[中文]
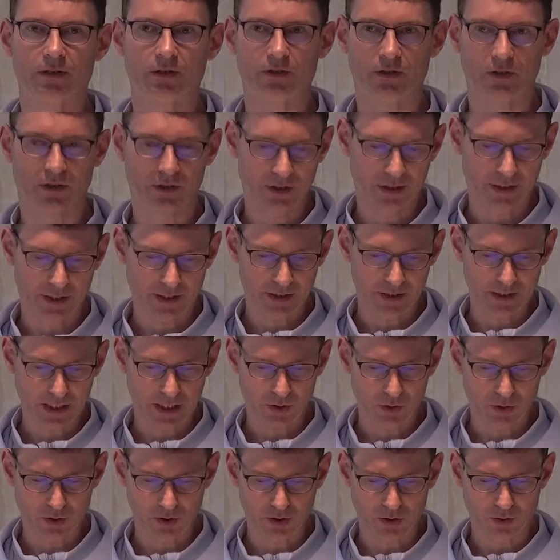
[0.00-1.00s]
就是人家
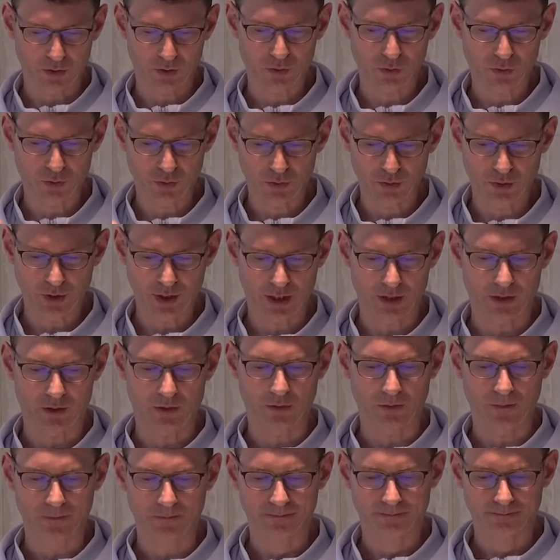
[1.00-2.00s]
有需
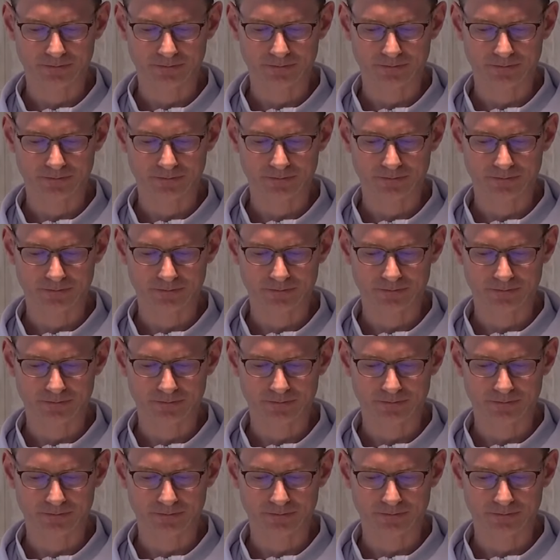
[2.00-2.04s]
要，